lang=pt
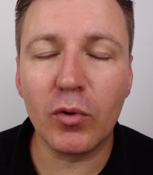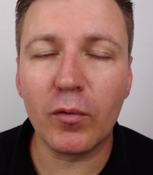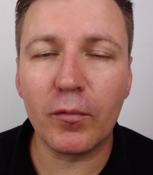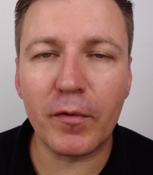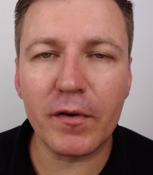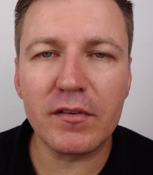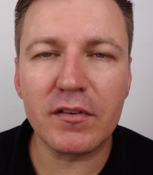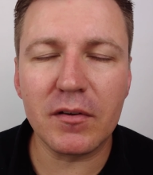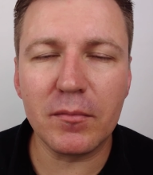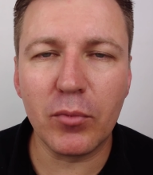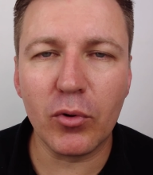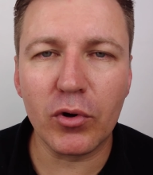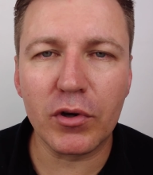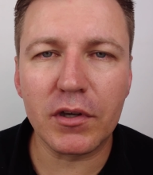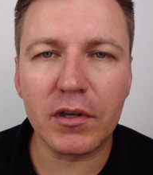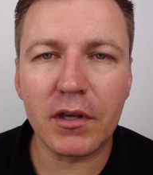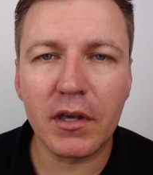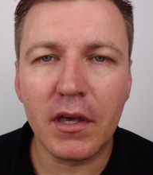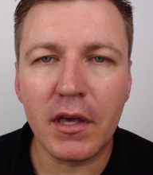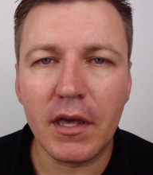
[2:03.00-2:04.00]
no
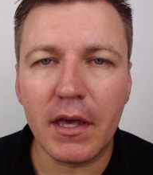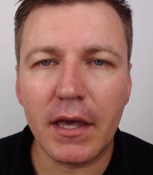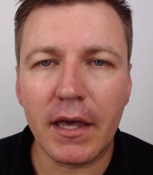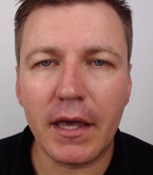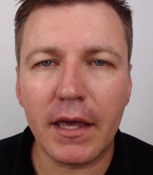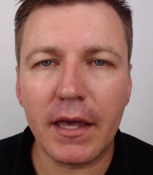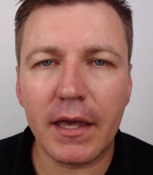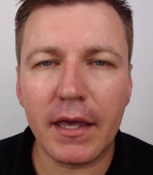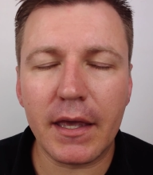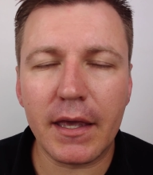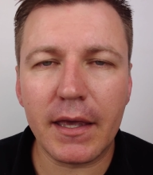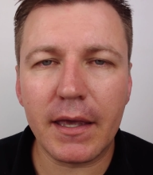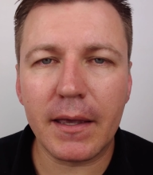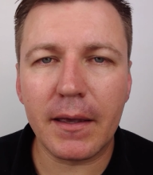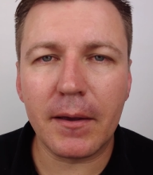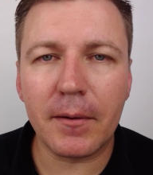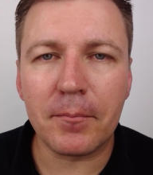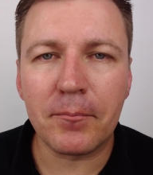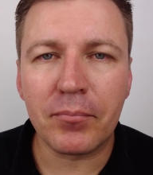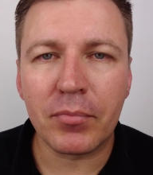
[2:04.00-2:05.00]
Facebook,
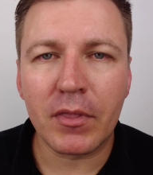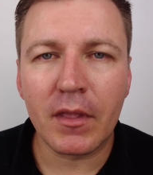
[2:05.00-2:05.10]
é,